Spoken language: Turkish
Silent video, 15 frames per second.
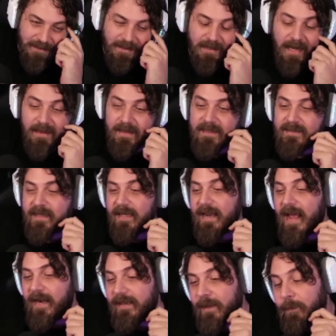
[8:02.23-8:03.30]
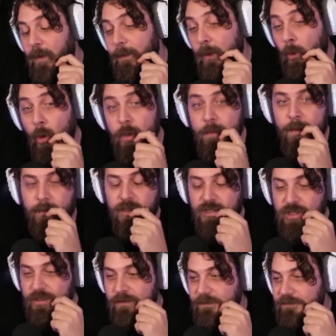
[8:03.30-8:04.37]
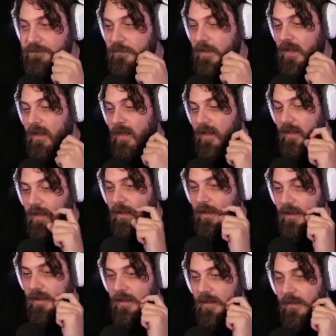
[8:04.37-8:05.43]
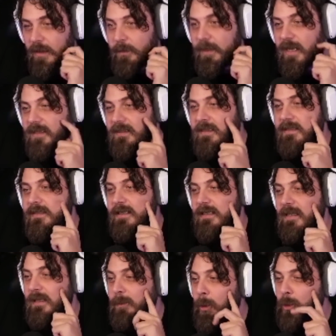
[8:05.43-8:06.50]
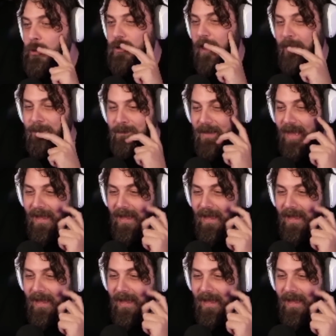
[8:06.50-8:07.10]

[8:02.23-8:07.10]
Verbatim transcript: Rigrat liste nerede? Baba koymamış. Biraz kızgınlığım o yüzden.